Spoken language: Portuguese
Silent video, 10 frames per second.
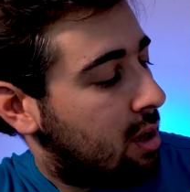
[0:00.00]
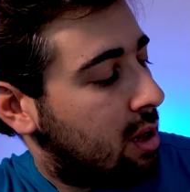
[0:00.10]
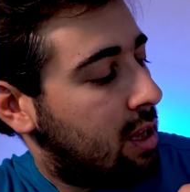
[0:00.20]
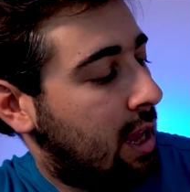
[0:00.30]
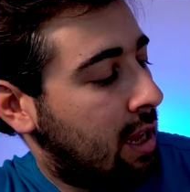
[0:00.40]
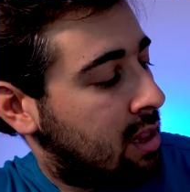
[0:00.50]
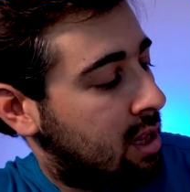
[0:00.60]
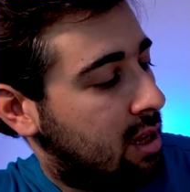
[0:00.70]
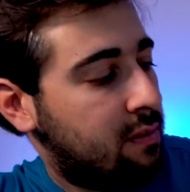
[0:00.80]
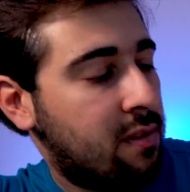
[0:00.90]
e
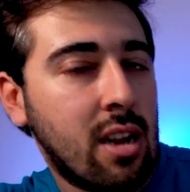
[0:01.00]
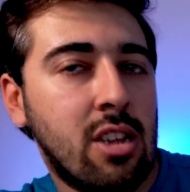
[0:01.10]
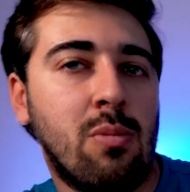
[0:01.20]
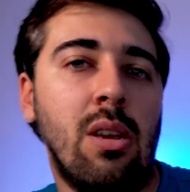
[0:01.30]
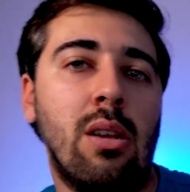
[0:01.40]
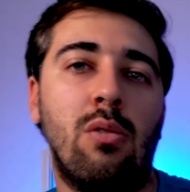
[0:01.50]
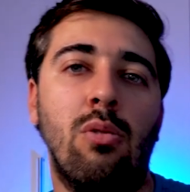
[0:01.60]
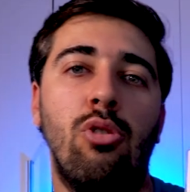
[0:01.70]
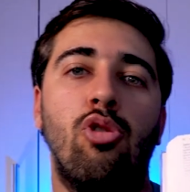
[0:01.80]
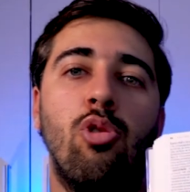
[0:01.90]
ainda várias
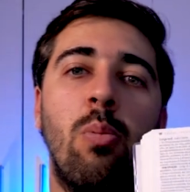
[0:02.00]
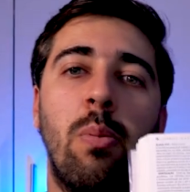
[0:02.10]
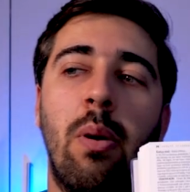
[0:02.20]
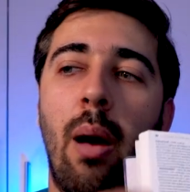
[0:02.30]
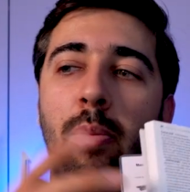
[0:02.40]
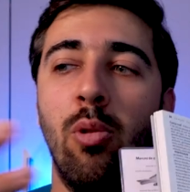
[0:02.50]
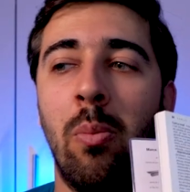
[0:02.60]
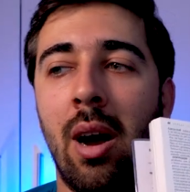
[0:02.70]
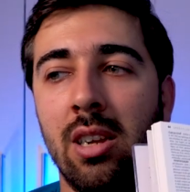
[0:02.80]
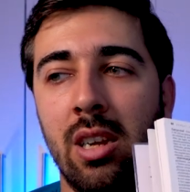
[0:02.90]
explicações sobre para a
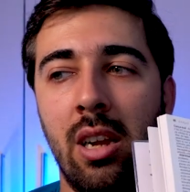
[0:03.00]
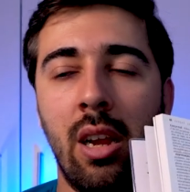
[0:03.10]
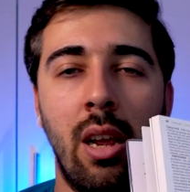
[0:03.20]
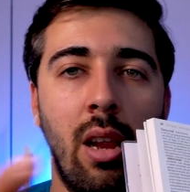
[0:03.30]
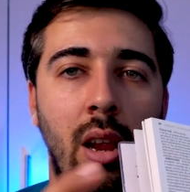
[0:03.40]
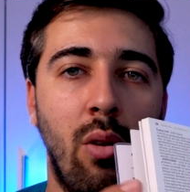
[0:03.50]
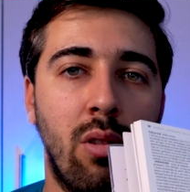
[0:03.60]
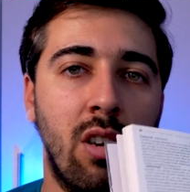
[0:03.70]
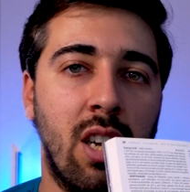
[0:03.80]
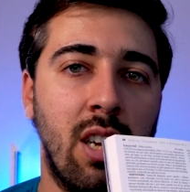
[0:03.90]
plumagem e
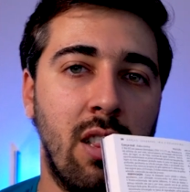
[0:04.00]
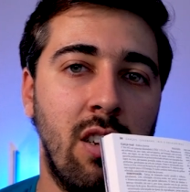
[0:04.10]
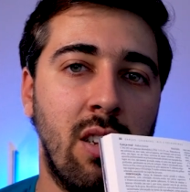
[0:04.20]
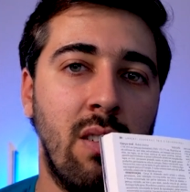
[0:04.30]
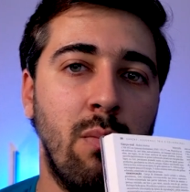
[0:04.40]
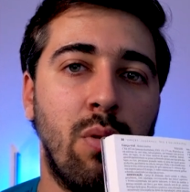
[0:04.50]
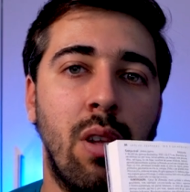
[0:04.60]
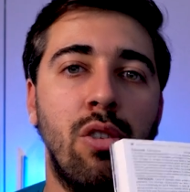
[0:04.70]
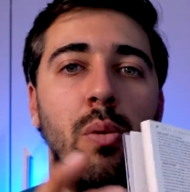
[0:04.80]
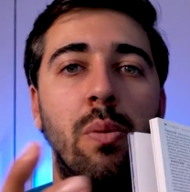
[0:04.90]
outras características
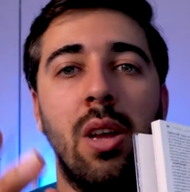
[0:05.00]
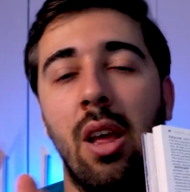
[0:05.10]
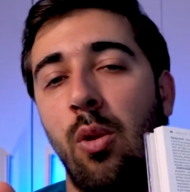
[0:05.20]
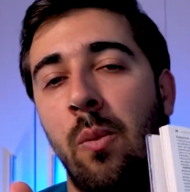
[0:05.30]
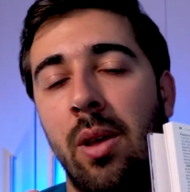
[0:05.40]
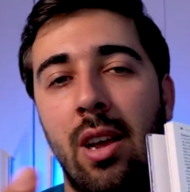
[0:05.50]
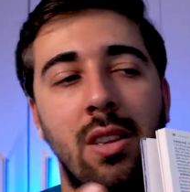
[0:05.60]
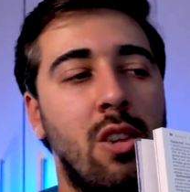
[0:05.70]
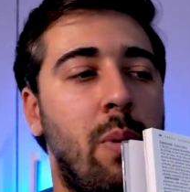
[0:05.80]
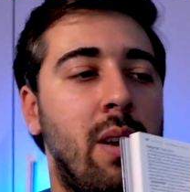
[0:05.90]
importantes sobre cada uma
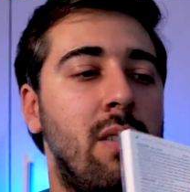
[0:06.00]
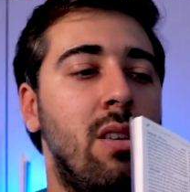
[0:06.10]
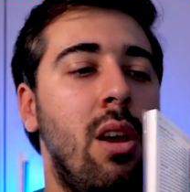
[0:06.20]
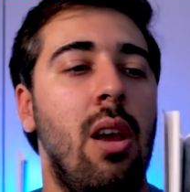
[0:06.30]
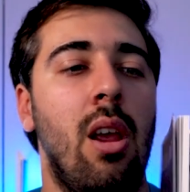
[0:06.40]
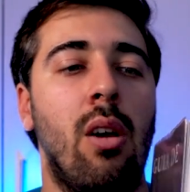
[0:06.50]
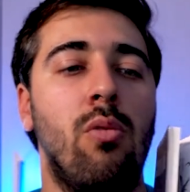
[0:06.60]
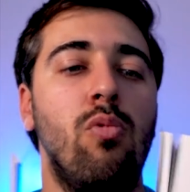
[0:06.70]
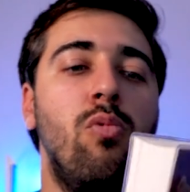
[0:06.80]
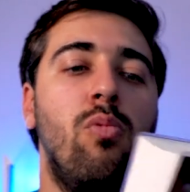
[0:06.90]
destas espécies. É o,